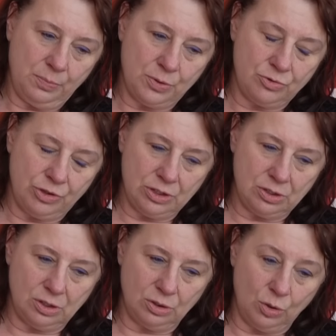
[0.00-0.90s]
y,
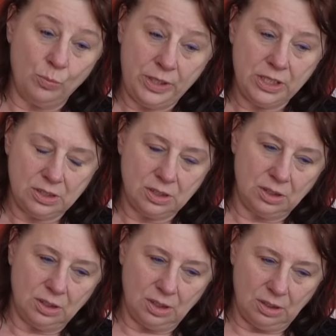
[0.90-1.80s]
poświęconą
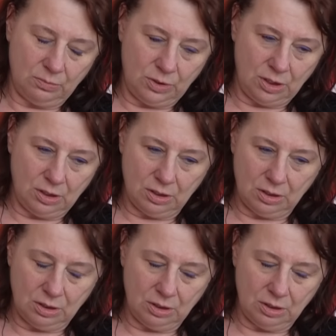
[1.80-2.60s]
między innymi